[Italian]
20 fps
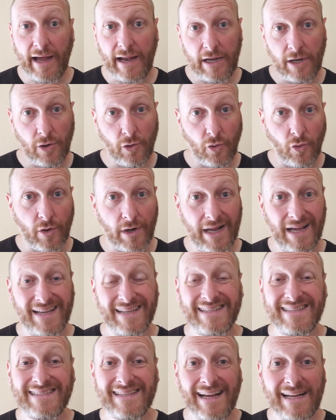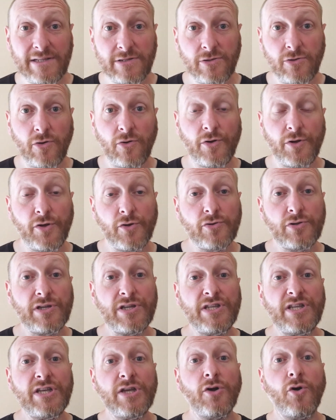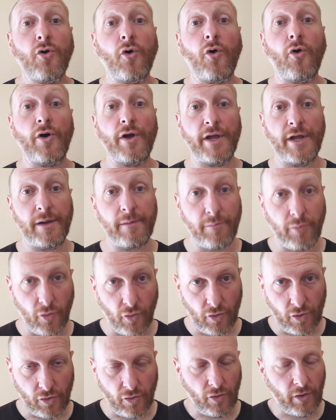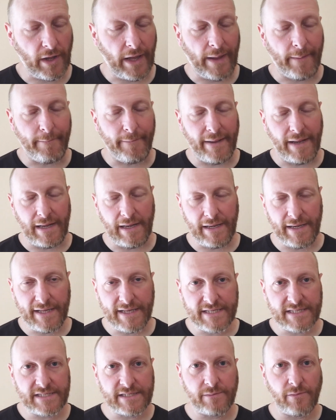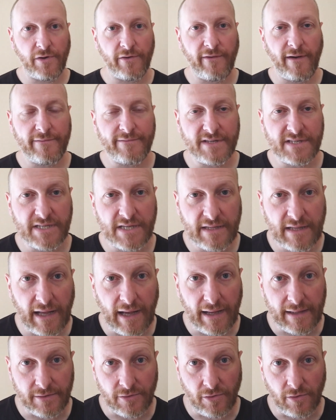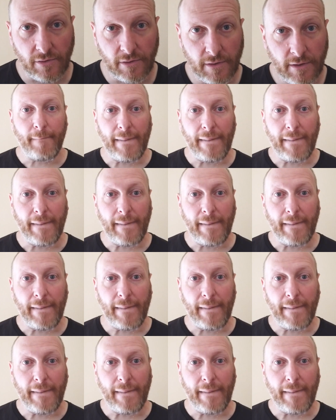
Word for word: Allora, intanto io ti dico il borgo che è bellissimo e va visitato,